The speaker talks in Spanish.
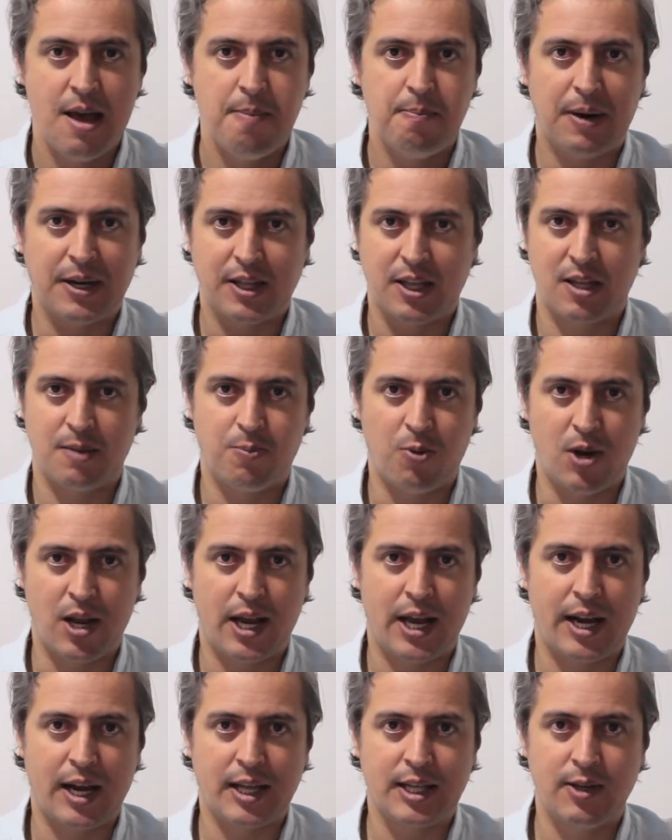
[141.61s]
Participó en
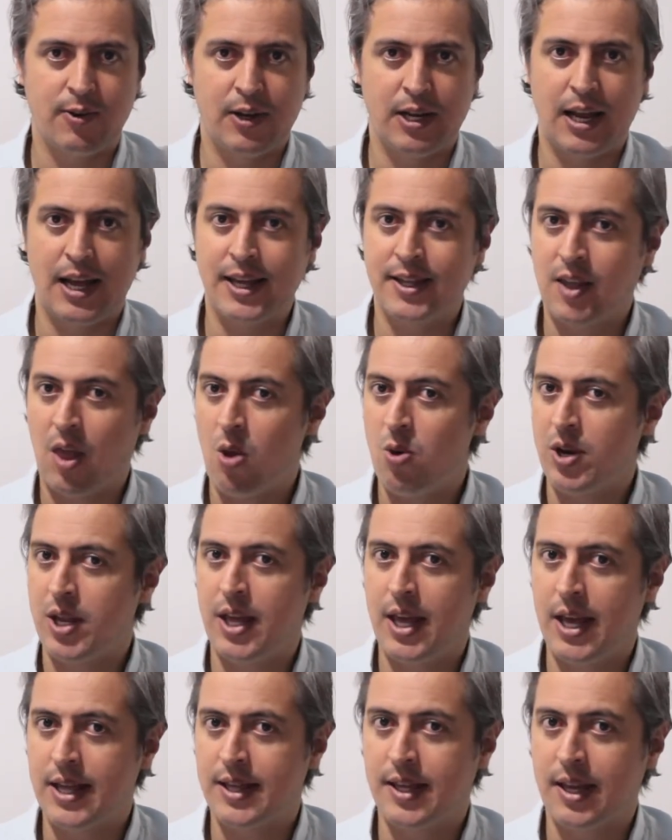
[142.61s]
la Guerra Civil
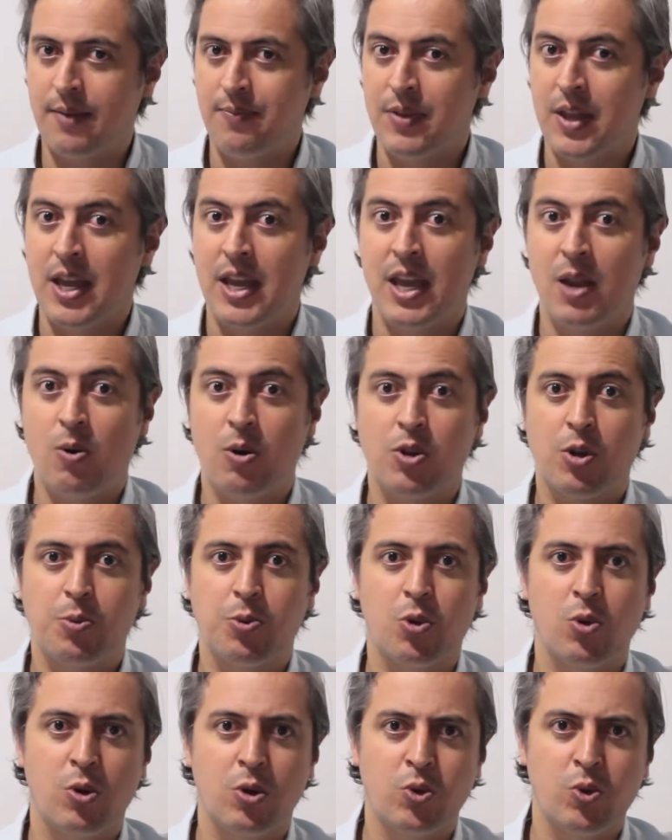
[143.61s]
estadounidense y cuando
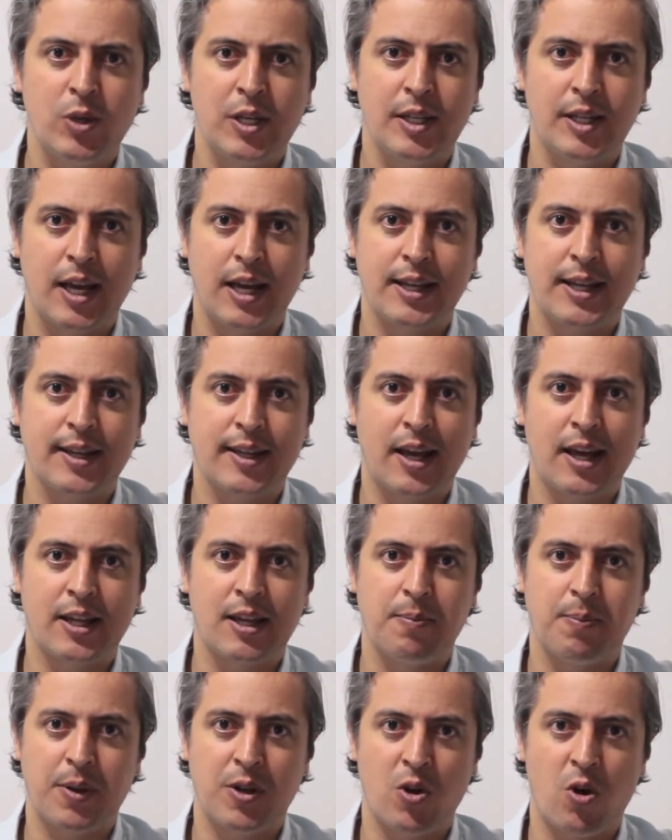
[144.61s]
obtuvo su licencia se
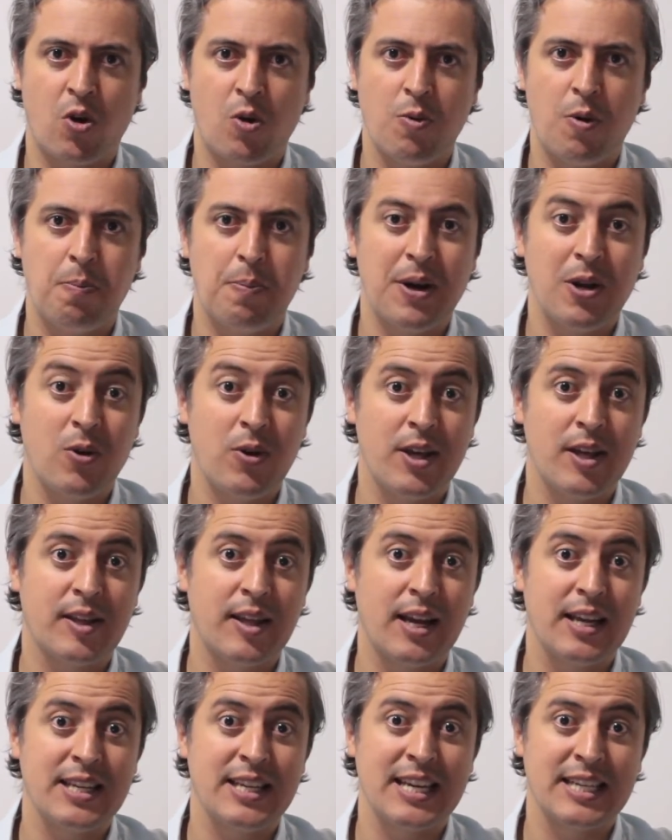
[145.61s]
desempeñó como
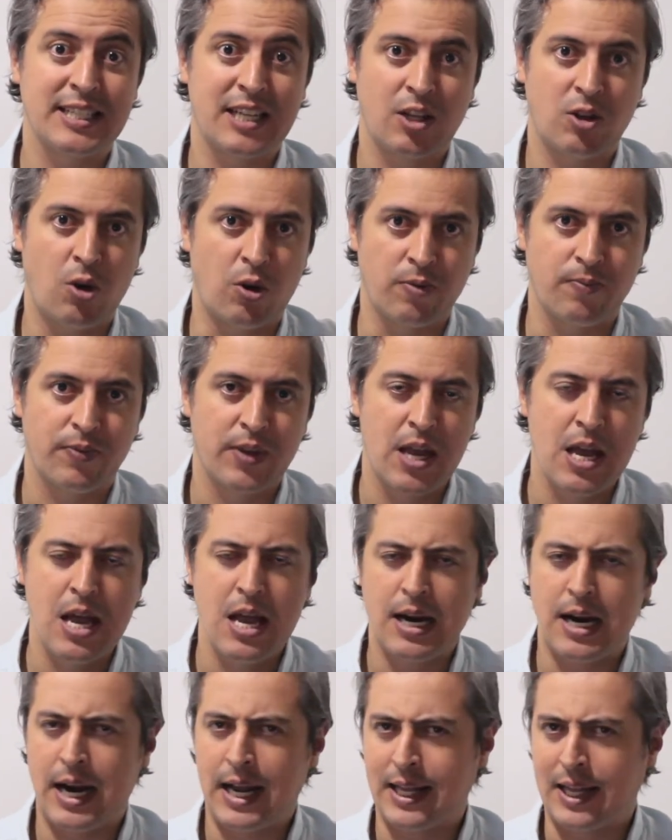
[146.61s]
periodista y escritor,
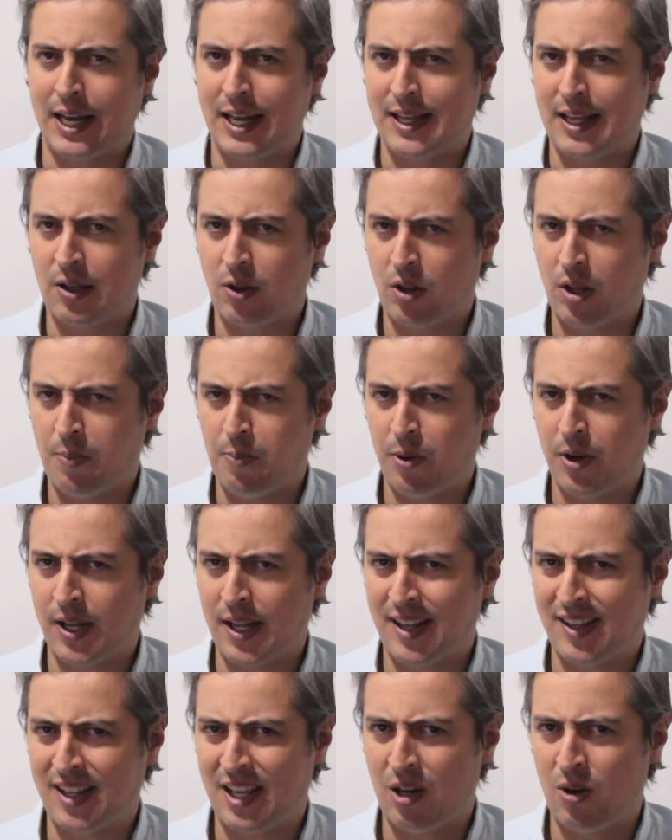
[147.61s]
caracterizándose por un
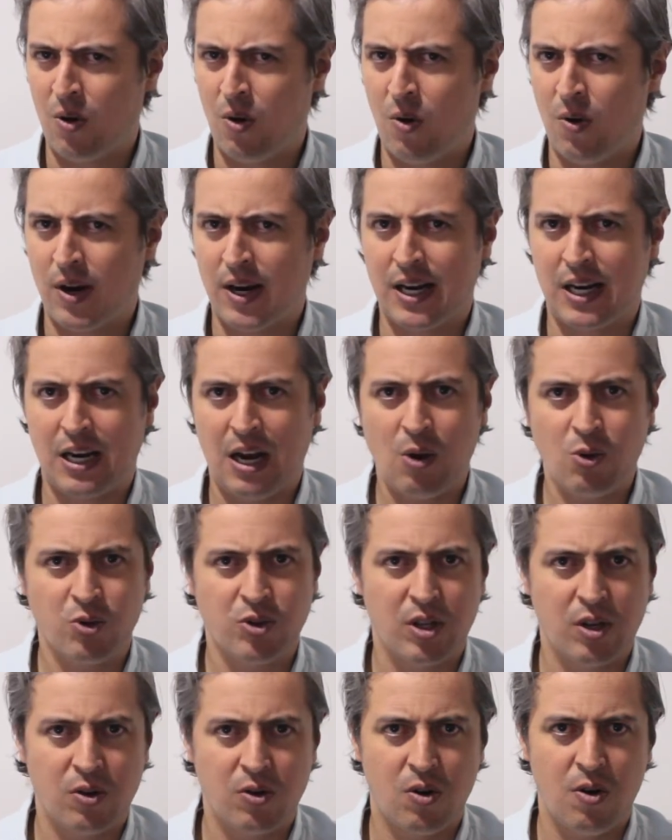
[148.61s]
estilo
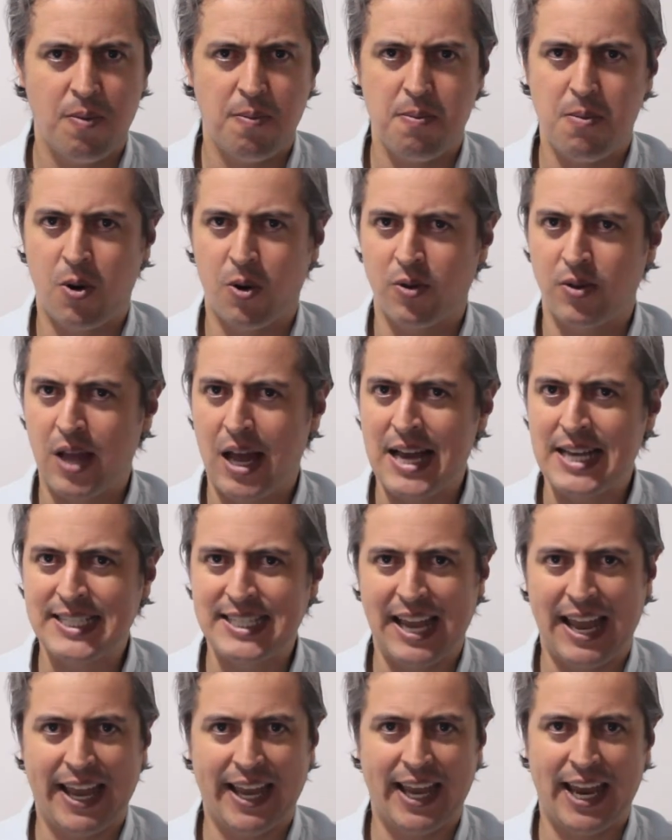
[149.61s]
cáustico,
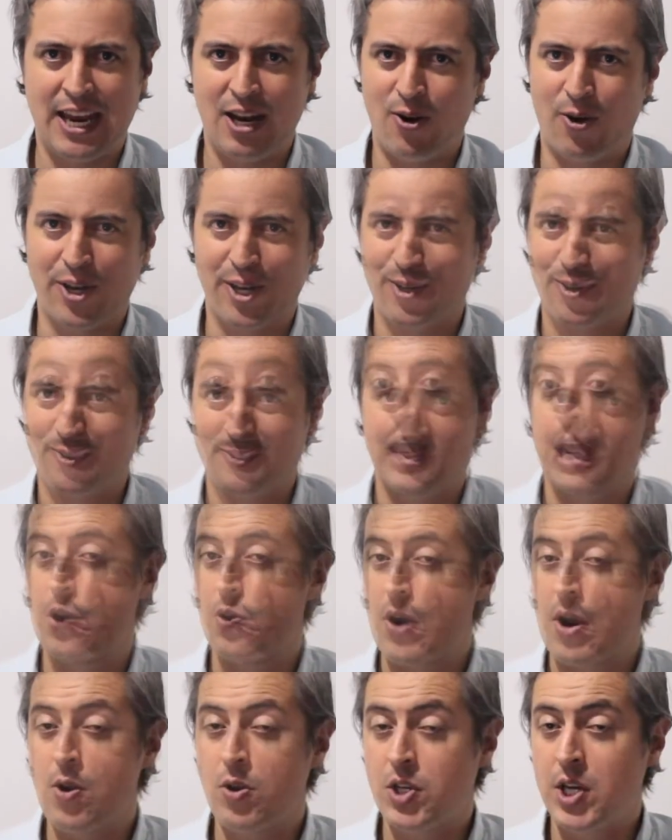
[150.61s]
mordaz e irónico. En
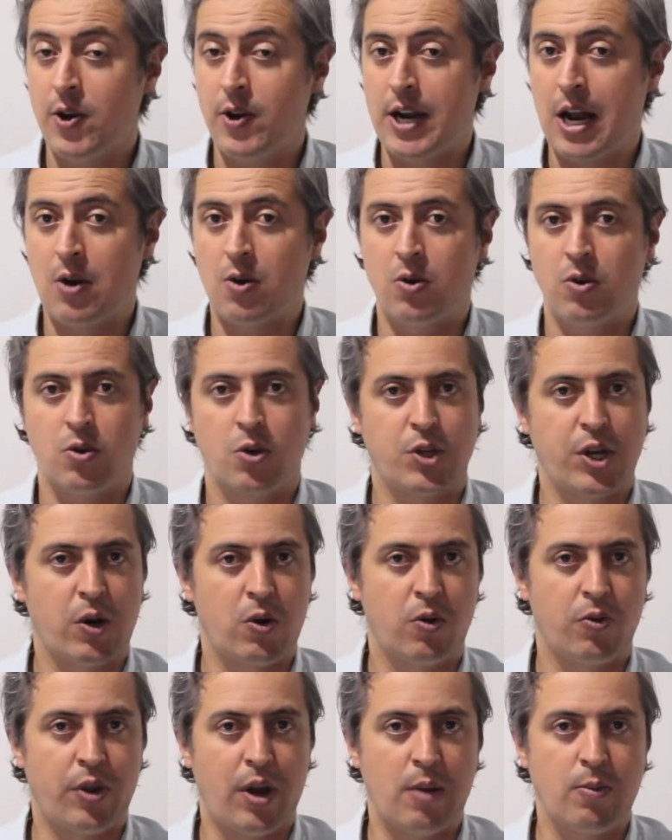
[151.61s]
una noche de verano nos
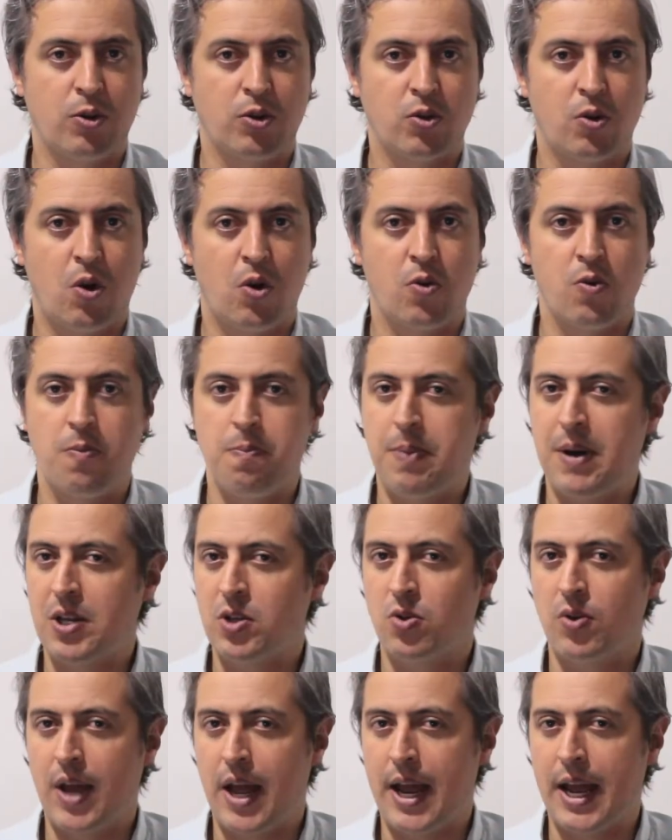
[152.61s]
encontramos con un
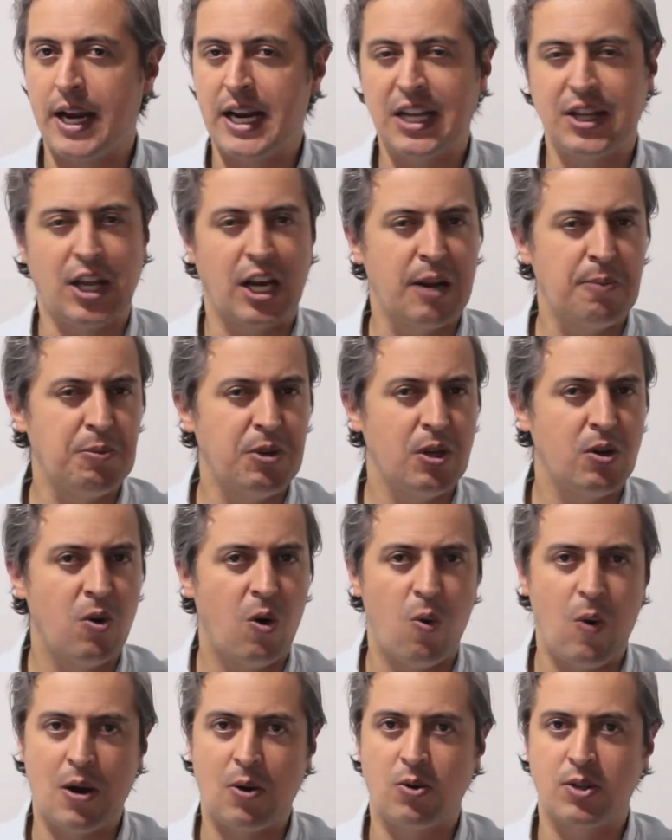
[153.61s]
personaje cataléptico
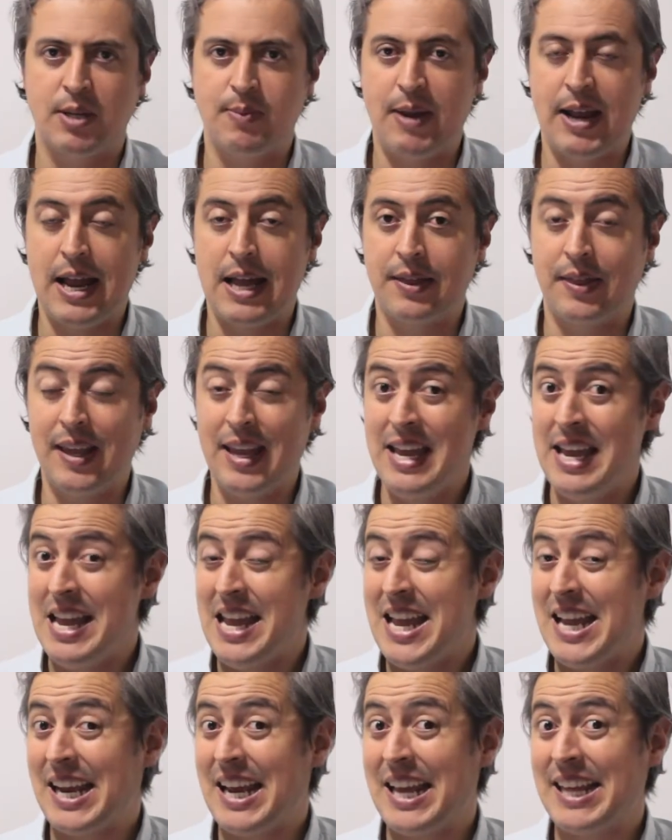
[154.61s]
o algo semejante
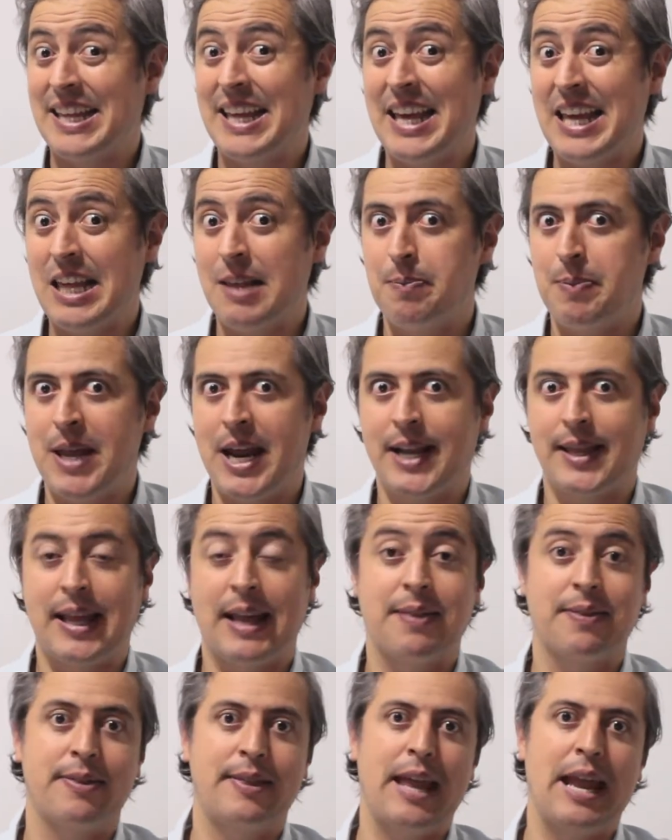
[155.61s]
que se
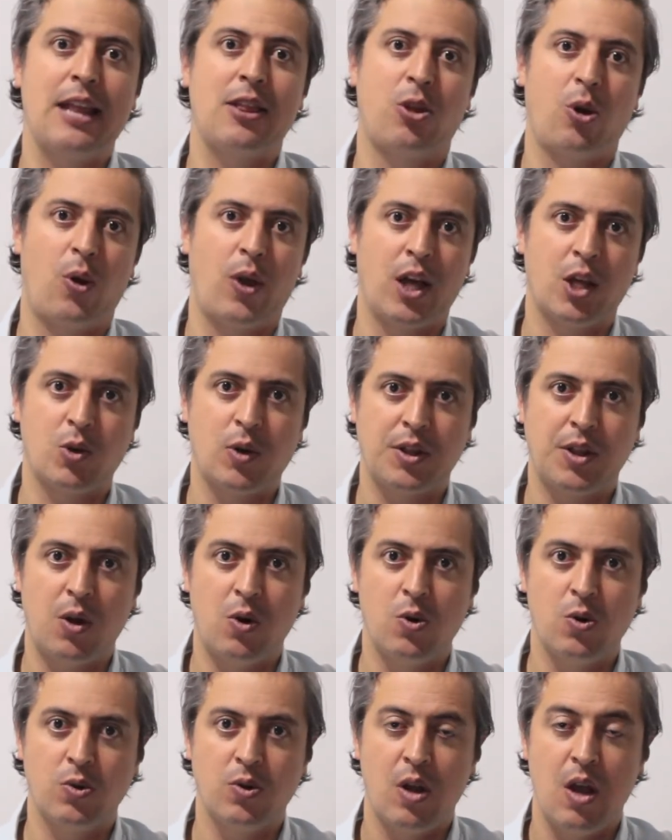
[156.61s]
despierta dentro de su
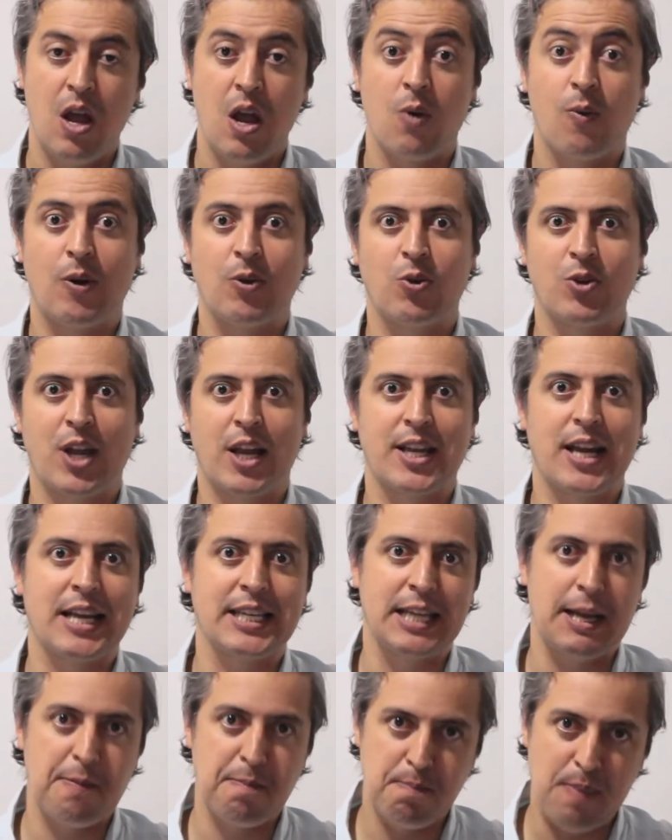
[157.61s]
ataúd cuando ya
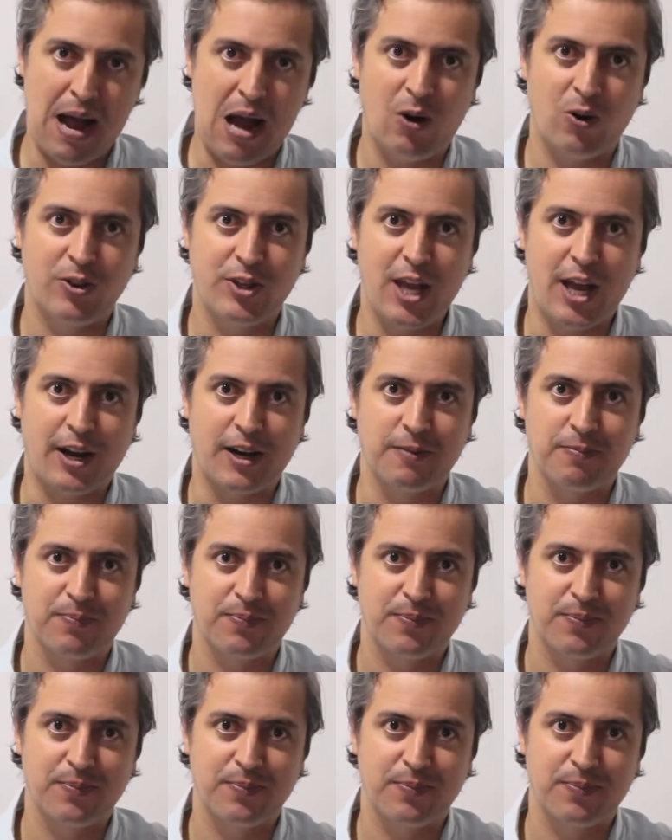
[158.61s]
yace bajo tierra.